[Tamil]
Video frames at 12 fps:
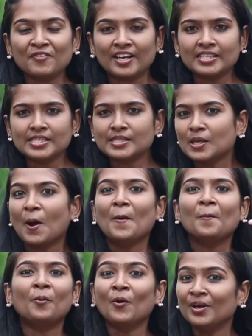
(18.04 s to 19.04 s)
ஃப்ரெண்ட்ஸ்
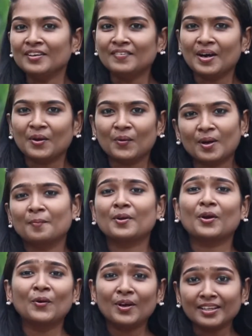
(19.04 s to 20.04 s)
போன வாரம்
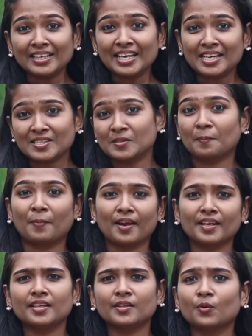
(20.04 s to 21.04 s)
நம்முடைய குழந்தை இயேசு
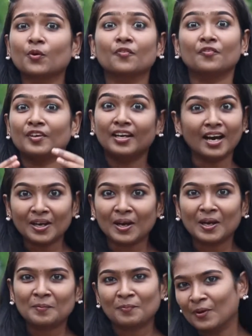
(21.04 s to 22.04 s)
பிறந்தது ஒரு விழா
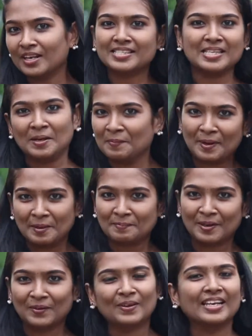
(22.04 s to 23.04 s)
காலம் போல் செலிப்ரேட்
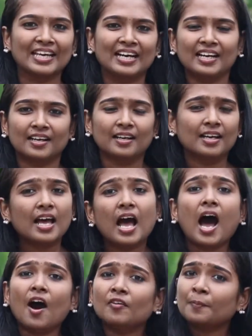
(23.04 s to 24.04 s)
பண்ணோம் இல்லையா
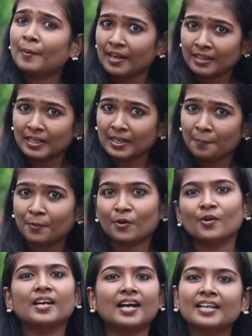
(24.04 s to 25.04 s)
அவர்
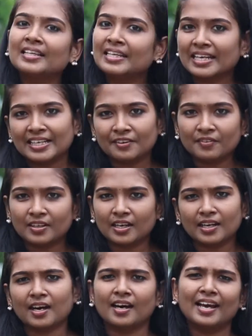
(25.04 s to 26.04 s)
பிறந்தக்கப்புறம் நடந்த
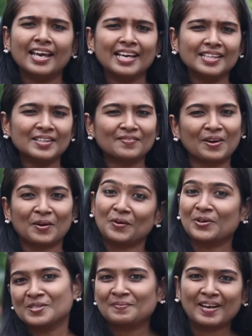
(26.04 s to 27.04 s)
நிகழ்வுகள்லாம் இந்த வாரம்
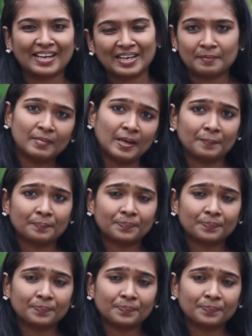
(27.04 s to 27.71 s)
கொஞ்சம் பார்க்கலாமா